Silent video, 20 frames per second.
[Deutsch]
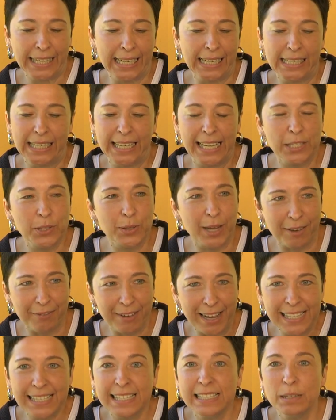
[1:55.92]
Ja, also
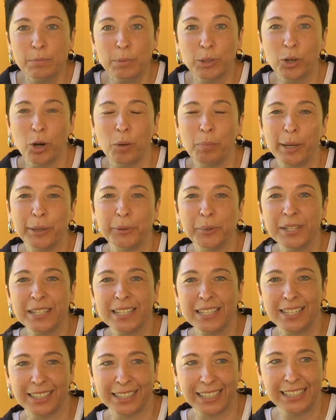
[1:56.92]
Erwachsene bekommen bei
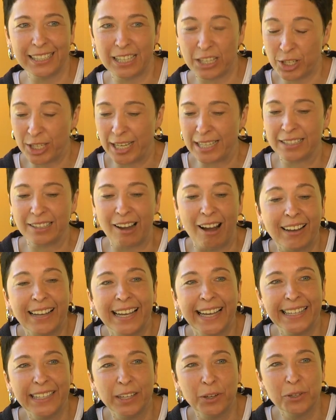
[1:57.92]
uns in der Kinderstadt gar
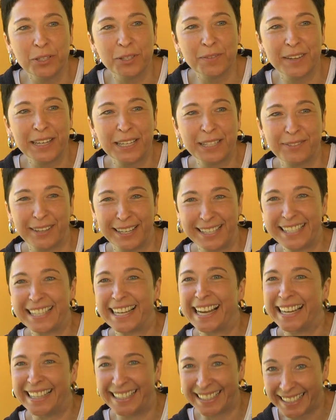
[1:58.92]
keinen Ausweis, weil es
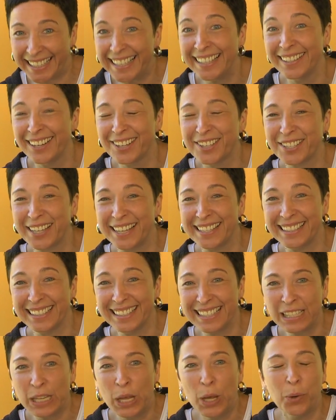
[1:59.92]
ja eine Kinderstadt
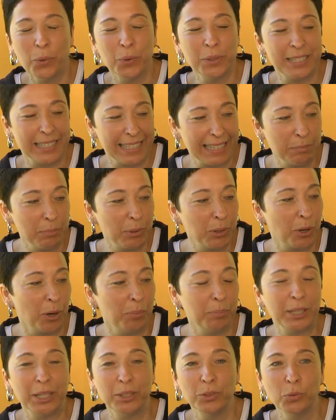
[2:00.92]
ist und den
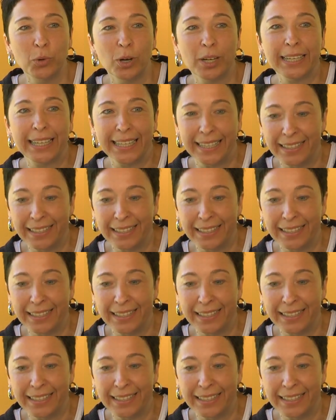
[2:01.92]
bekommen hier nur